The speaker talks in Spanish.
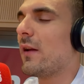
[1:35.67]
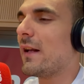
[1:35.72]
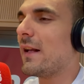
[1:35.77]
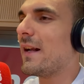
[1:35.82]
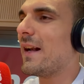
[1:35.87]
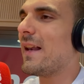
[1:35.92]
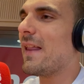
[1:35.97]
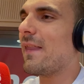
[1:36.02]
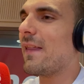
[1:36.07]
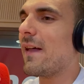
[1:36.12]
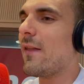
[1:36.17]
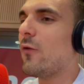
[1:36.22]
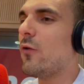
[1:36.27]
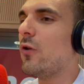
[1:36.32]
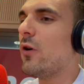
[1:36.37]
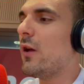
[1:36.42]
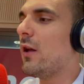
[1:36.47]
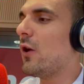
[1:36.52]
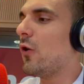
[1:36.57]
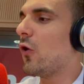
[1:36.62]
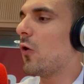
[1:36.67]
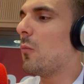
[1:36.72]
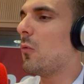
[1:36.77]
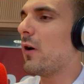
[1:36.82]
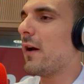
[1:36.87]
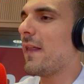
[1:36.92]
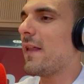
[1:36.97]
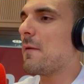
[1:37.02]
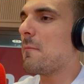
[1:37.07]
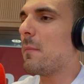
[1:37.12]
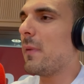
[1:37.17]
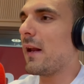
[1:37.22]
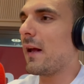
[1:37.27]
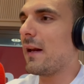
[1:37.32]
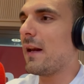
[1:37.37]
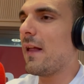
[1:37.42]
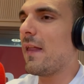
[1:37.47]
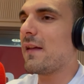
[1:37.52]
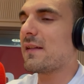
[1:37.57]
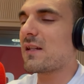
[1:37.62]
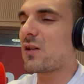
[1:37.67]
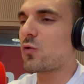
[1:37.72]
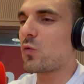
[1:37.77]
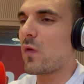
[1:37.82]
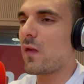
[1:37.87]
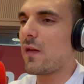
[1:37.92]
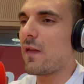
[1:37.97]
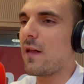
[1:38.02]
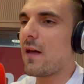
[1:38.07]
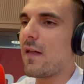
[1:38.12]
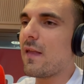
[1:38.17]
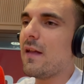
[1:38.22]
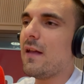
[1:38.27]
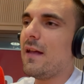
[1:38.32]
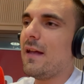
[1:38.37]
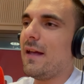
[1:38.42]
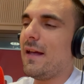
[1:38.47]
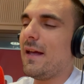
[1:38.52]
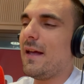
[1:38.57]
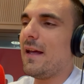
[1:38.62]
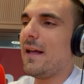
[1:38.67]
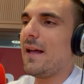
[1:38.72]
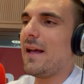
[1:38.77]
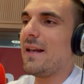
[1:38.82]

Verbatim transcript: Han analizado cómo queda impregnada esa suciedad eh,